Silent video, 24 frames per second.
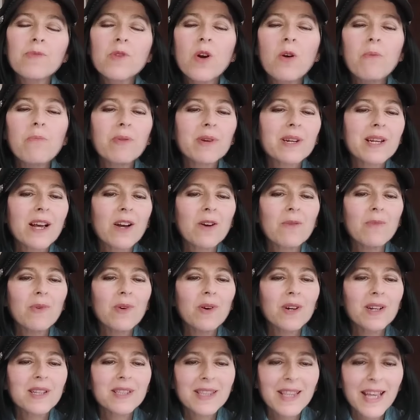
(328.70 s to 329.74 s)
no, porque
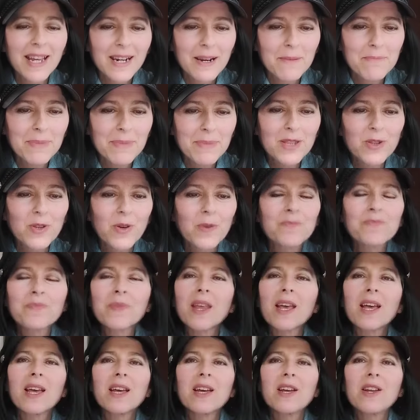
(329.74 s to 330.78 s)
como te repito,
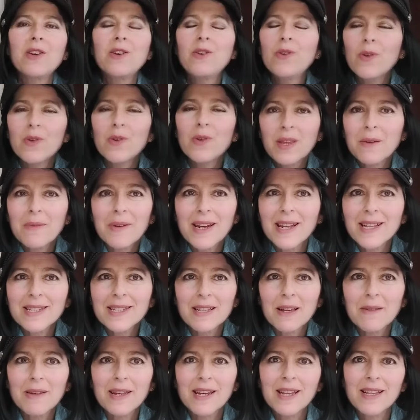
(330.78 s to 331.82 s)
no te van a
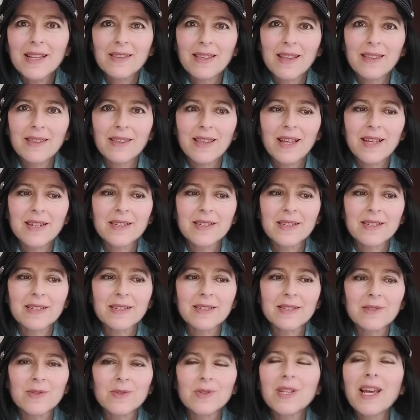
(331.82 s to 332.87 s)
saber entender.
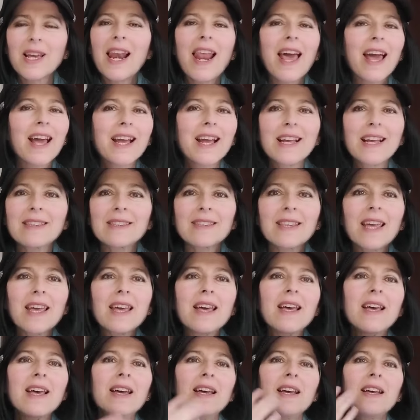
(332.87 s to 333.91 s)
O sea, la gente,
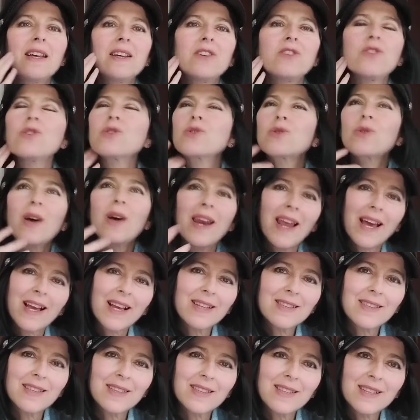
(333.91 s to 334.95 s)
no toda la
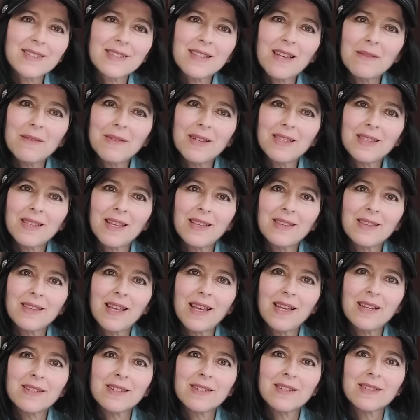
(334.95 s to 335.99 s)
gente te sabe
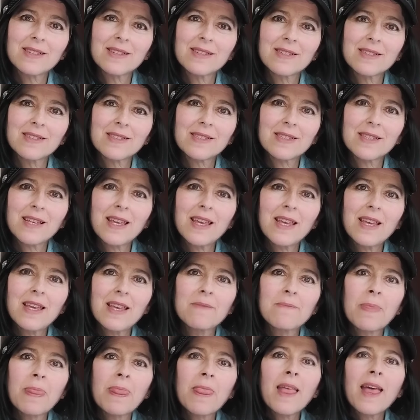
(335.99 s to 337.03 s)
entender.
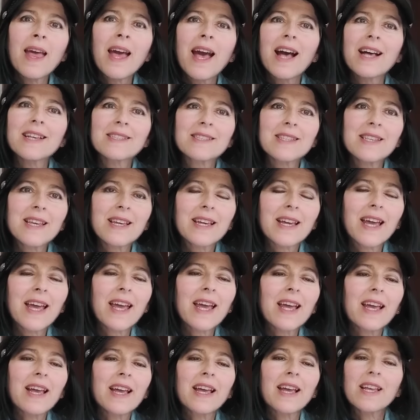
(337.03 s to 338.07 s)
Así
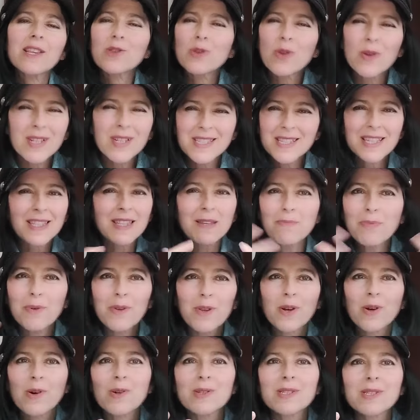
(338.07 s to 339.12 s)
que todo este tipo
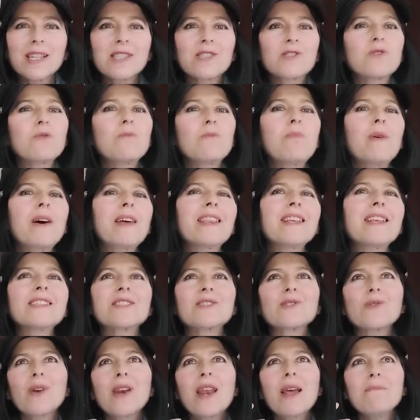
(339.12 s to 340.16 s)
de cosas tú
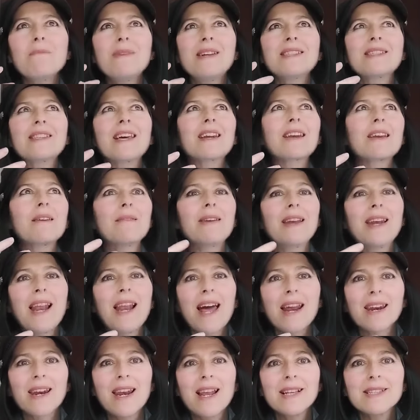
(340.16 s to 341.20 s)
puedes solamente
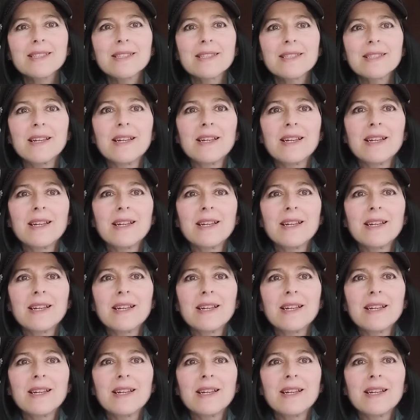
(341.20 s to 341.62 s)
revelarlas